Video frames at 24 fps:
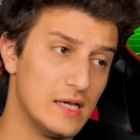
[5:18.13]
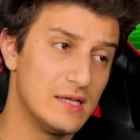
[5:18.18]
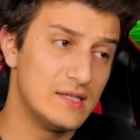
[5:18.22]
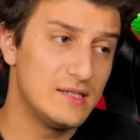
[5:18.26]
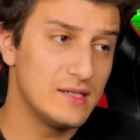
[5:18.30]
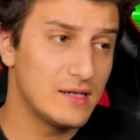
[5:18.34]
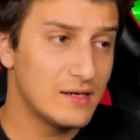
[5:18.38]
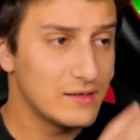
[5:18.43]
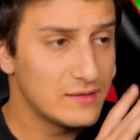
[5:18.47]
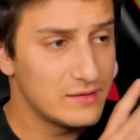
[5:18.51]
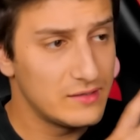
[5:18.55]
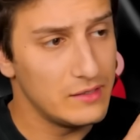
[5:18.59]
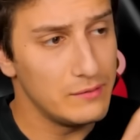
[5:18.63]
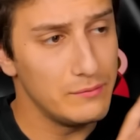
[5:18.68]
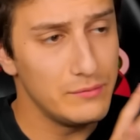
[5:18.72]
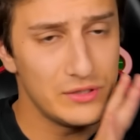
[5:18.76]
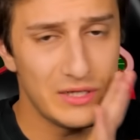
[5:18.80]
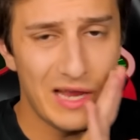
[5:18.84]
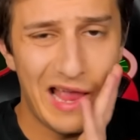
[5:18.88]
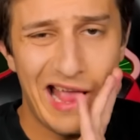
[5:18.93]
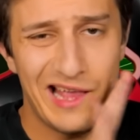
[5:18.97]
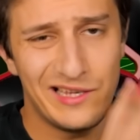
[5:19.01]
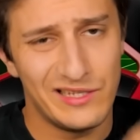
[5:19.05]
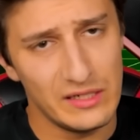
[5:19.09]
Sesi
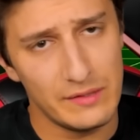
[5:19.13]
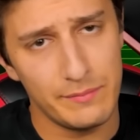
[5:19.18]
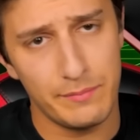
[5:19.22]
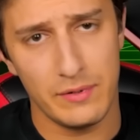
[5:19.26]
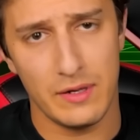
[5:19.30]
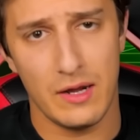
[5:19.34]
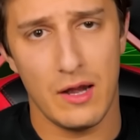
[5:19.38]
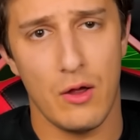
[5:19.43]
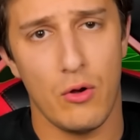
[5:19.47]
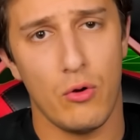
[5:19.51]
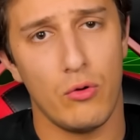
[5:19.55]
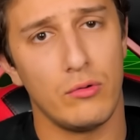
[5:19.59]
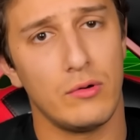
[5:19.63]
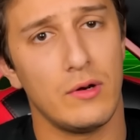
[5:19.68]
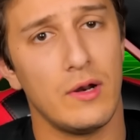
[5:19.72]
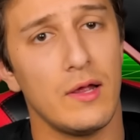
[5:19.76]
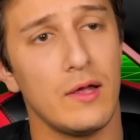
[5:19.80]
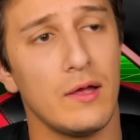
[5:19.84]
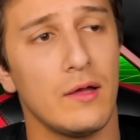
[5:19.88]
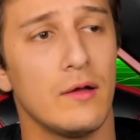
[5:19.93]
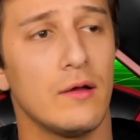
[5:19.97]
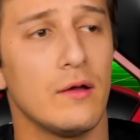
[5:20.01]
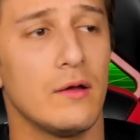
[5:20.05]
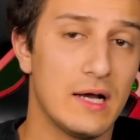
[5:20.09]
kısılmış ezik bir
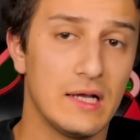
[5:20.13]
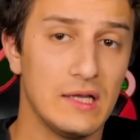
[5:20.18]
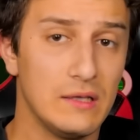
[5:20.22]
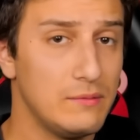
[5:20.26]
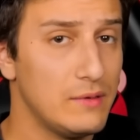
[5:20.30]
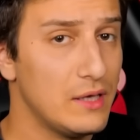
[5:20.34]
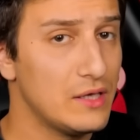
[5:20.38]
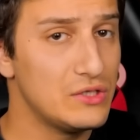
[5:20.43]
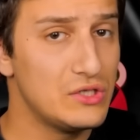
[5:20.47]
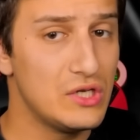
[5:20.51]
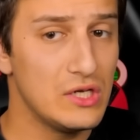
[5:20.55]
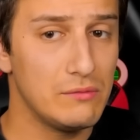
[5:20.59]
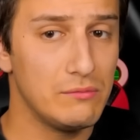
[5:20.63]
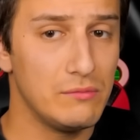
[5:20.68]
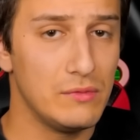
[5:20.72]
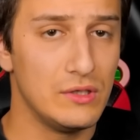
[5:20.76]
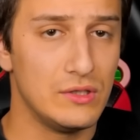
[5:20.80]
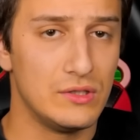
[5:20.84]
Leon'la. Bakalım yenecek